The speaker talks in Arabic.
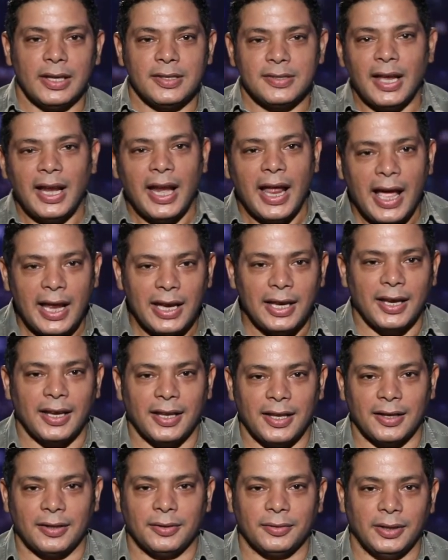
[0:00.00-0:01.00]
زي الاهلي
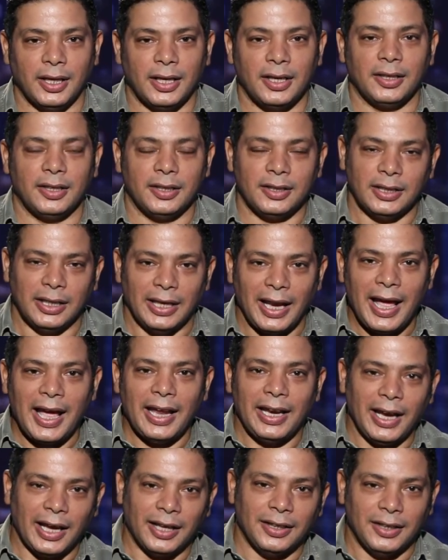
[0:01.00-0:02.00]
كده يعني
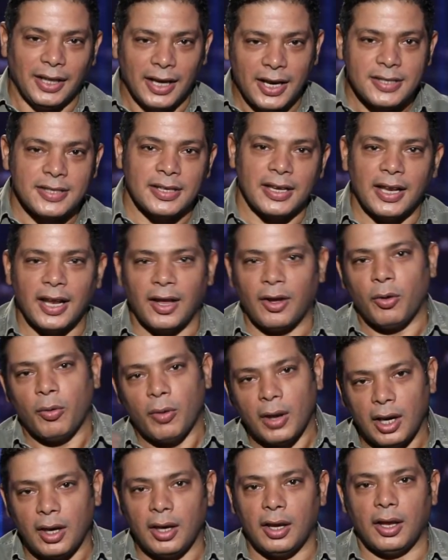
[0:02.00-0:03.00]
الاهلي عند ناس كده
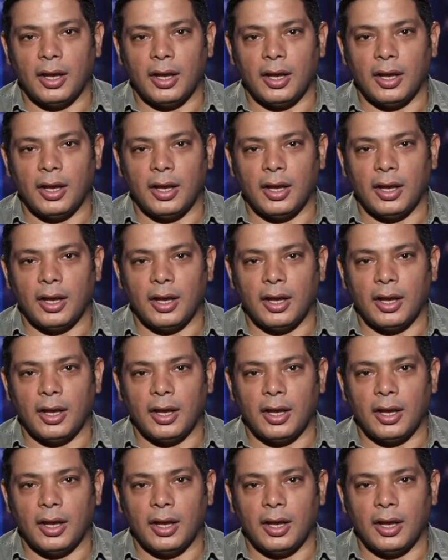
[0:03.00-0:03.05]
هو